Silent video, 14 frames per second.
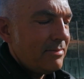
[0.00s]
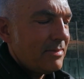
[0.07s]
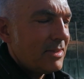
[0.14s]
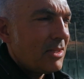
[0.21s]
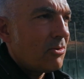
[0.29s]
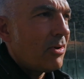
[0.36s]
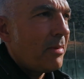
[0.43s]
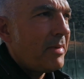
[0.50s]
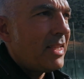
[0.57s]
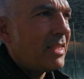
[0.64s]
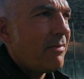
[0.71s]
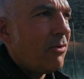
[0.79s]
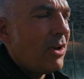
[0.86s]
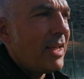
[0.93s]

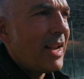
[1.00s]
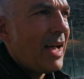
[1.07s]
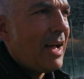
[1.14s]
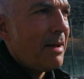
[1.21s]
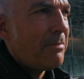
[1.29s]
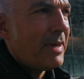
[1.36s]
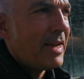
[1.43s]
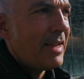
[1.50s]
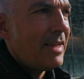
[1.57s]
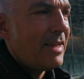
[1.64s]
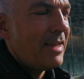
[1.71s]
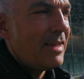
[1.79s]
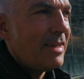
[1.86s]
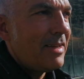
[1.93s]
sicuramente volerà
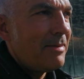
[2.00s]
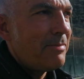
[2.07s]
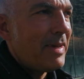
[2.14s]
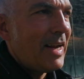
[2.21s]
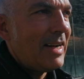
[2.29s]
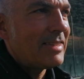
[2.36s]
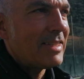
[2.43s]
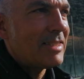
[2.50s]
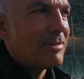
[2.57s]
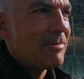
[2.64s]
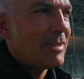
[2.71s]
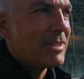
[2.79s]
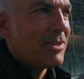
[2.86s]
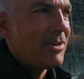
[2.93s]
per, per altre
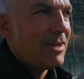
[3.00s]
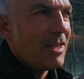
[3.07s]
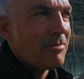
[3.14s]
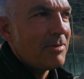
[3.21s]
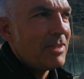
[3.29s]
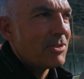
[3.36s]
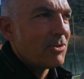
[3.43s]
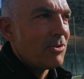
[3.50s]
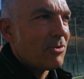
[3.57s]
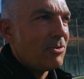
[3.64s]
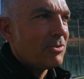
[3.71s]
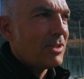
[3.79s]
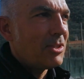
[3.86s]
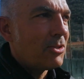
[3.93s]
situazioni quindi sono
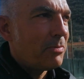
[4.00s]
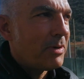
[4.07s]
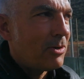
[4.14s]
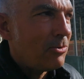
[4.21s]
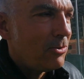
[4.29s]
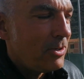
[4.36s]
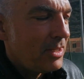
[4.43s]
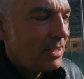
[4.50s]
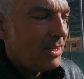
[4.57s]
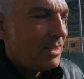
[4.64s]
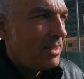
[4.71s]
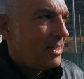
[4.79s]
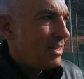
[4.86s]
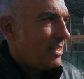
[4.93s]
contento per lui
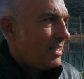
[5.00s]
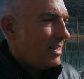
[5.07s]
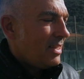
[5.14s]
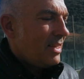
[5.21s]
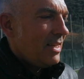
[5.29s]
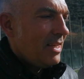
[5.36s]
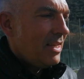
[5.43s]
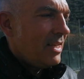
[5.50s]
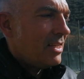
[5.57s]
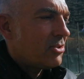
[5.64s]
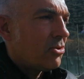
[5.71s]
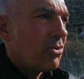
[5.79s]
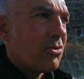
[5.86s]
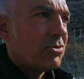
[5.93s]
e
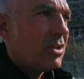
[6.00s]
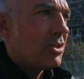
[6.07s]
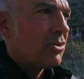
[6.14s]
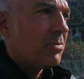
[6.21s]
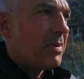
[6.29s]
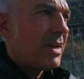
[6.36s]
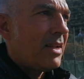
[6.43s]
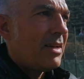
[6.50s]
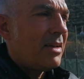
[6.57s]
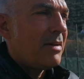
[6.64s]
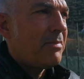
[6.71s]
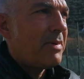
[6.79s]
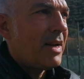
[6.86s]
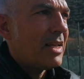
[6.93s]
sono contento
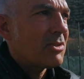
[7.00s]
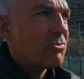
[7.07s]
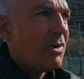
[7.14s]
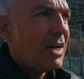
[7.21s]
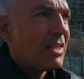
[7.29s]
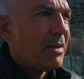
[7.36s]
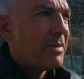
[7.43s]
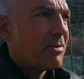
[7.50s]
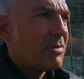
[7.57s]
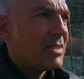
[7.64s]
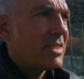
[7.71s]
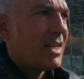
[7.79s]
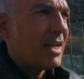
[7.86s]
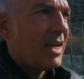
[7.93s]
per, per la squadra per
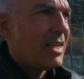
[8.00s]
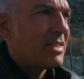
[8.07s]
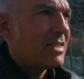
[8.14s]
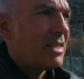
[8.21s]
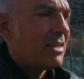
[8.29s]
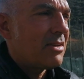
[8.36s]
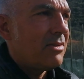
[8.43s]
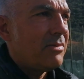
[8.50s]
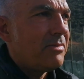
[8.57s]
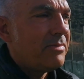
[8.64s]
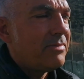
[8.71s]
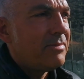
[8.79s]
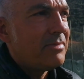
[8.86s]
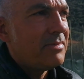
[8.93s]
questi ragazzi ecco.
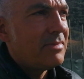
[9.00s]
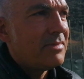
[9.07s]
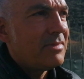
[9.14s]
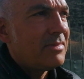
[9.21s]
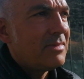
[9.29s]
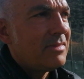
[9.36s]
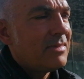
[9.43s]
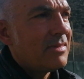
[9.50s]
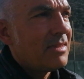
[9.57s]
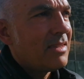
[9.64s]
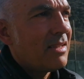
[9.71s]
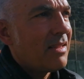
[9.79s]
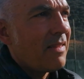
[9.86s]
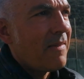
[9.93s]
può essere
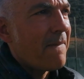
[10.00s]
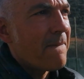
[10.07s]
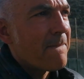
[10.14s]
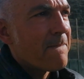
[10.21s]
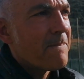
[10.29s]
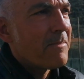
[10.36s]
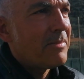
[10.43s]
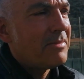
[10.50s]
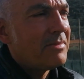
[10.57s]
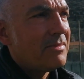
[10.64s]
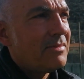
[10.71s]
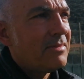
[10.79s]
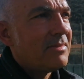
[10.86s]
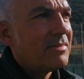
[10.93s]
un po' di
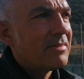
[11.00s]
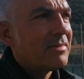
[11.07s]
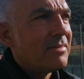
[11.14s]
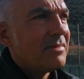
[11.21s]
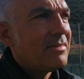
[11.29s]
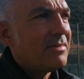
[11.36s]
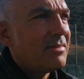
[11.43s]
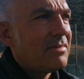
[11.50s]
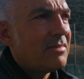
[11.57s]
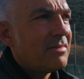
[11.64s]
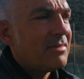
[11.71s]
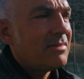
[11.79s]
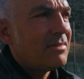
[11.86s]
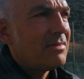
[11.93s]
rammarico questo
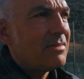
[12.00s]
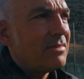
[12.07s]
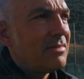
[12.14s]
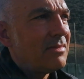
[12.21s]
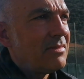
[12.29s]
playoff